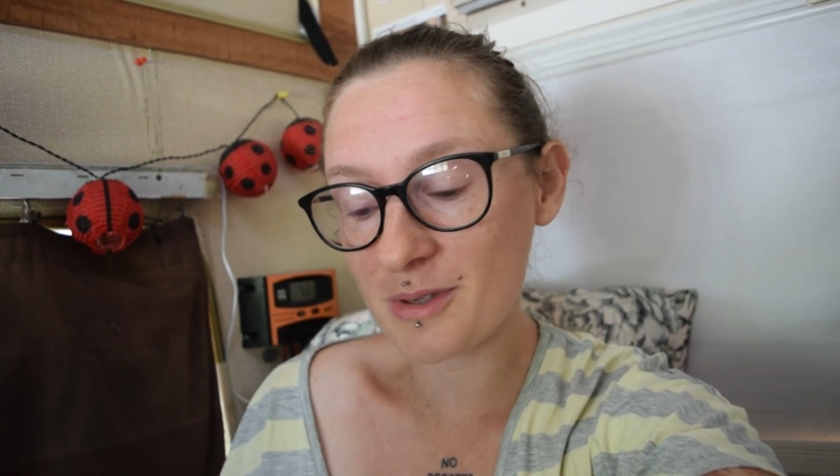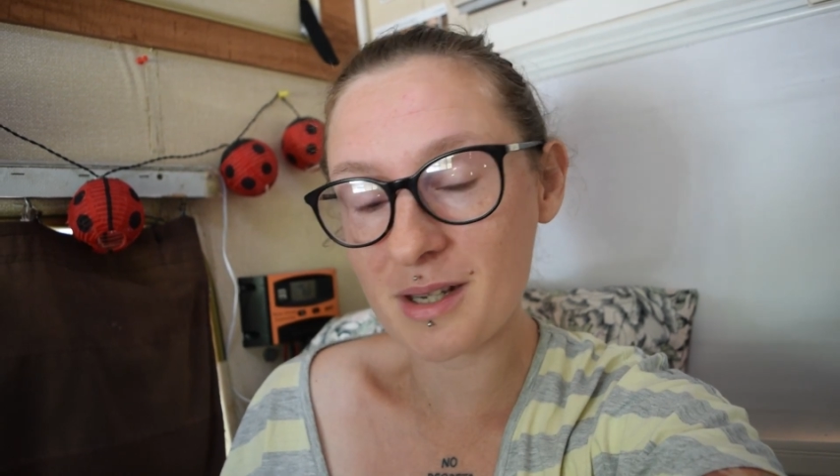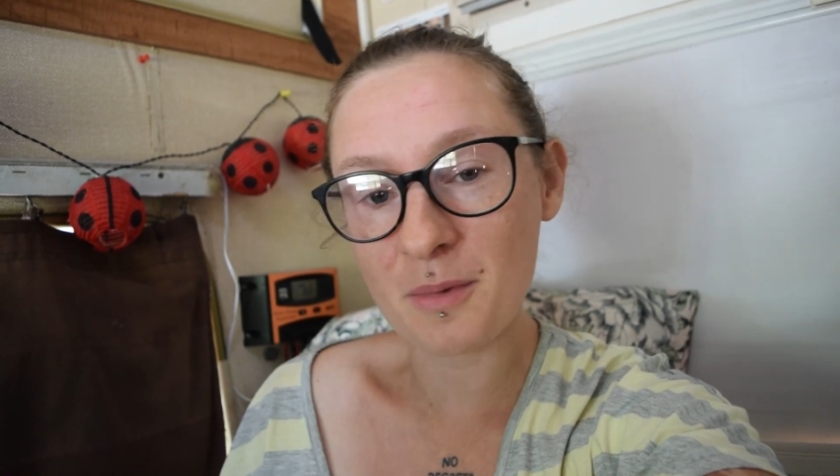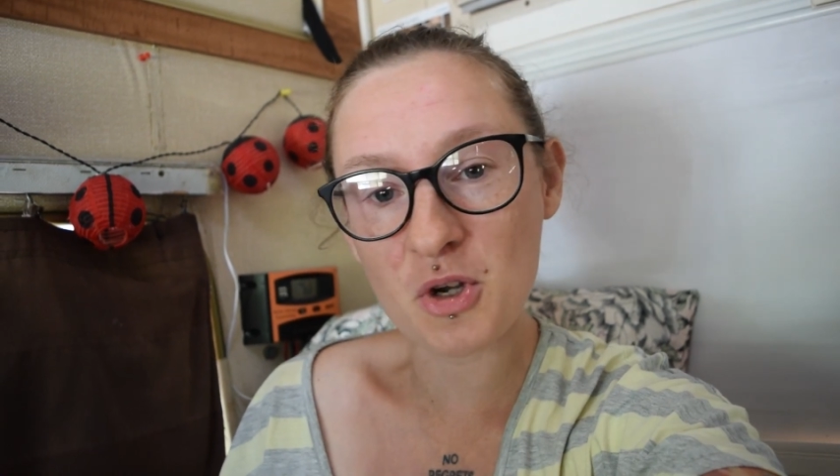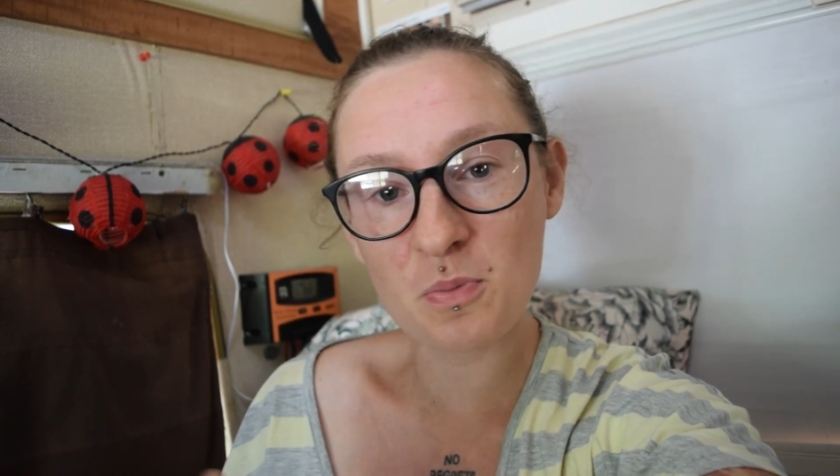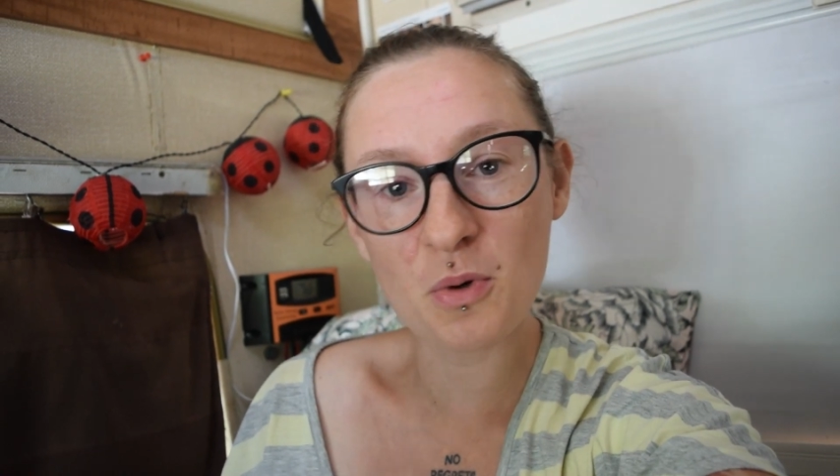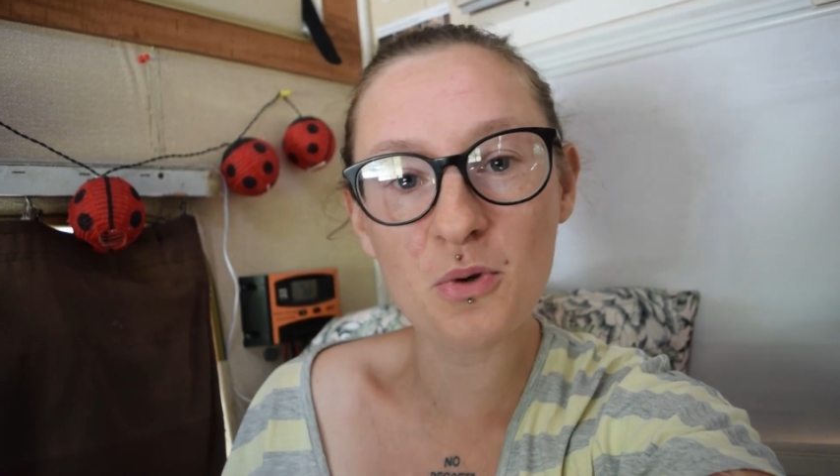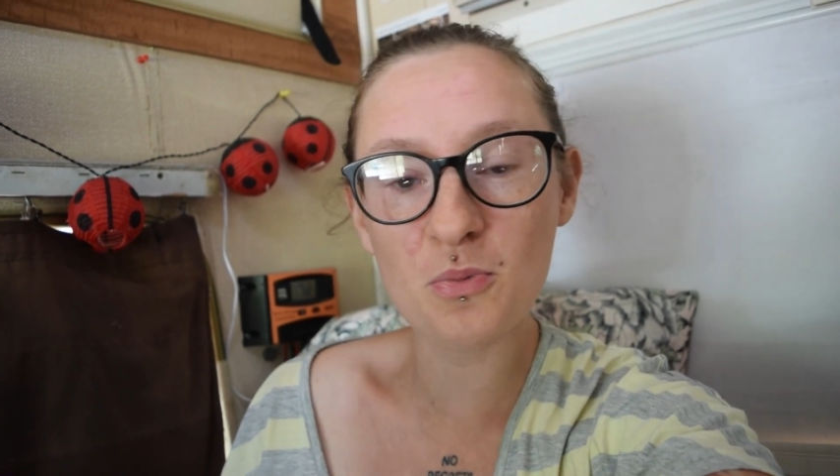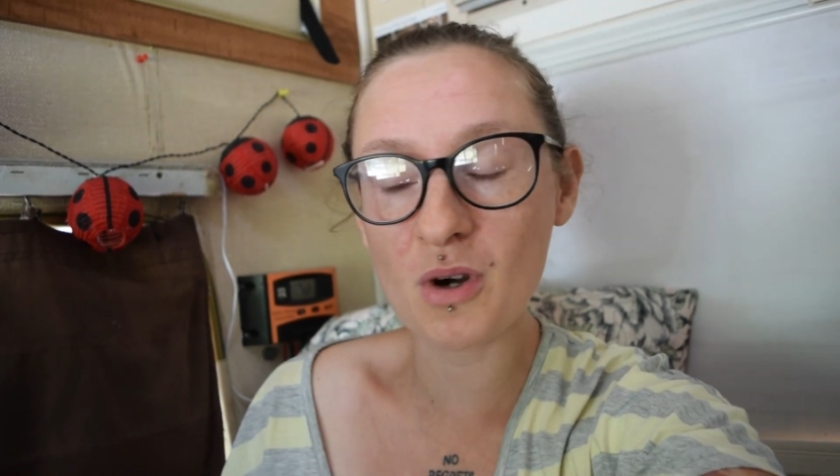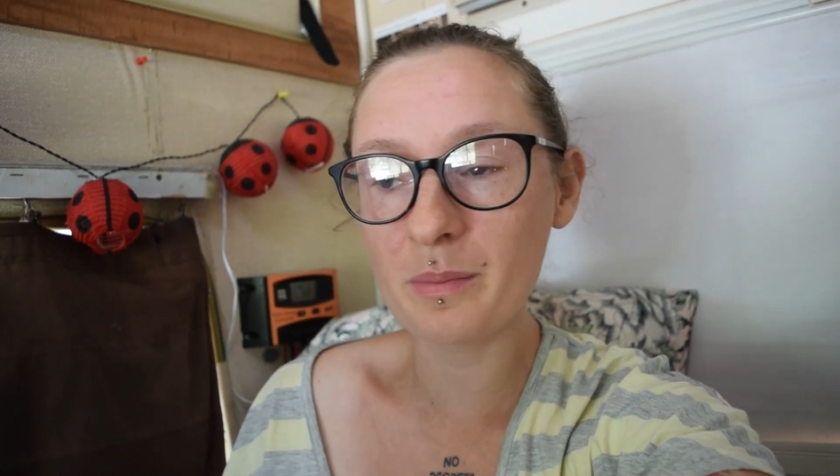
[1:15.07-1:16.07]
ça marche
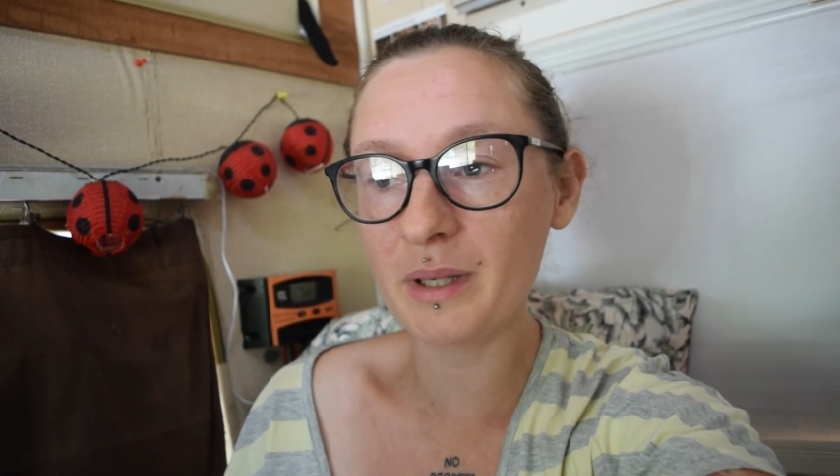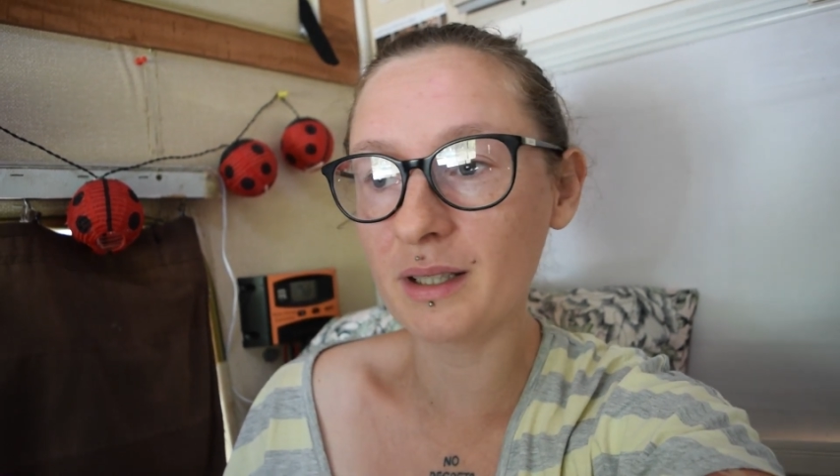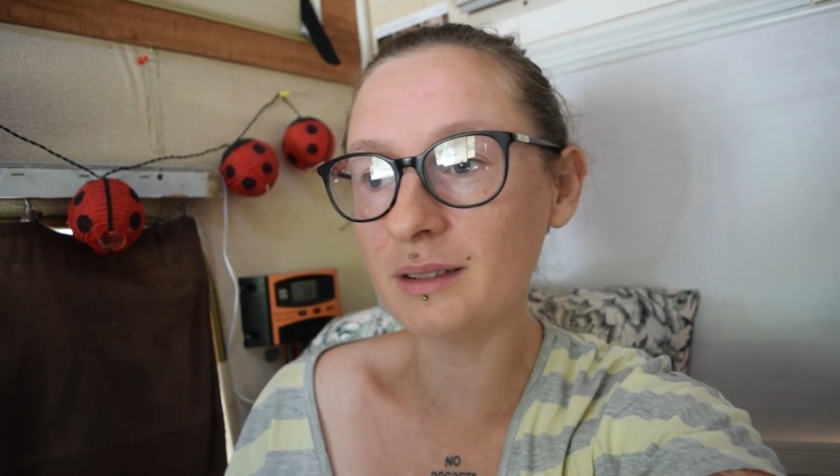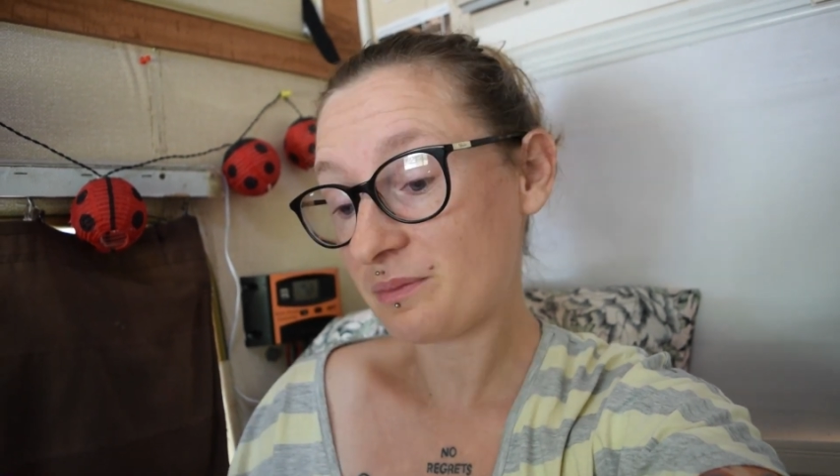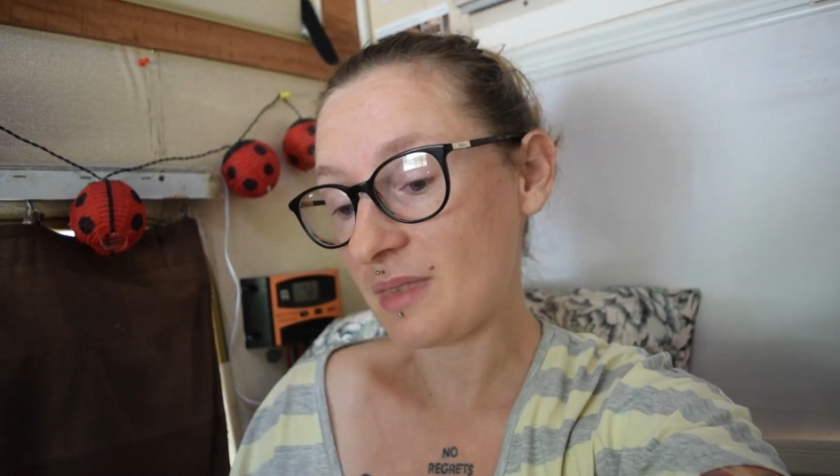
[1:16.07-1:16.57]
beaucoup moins bien.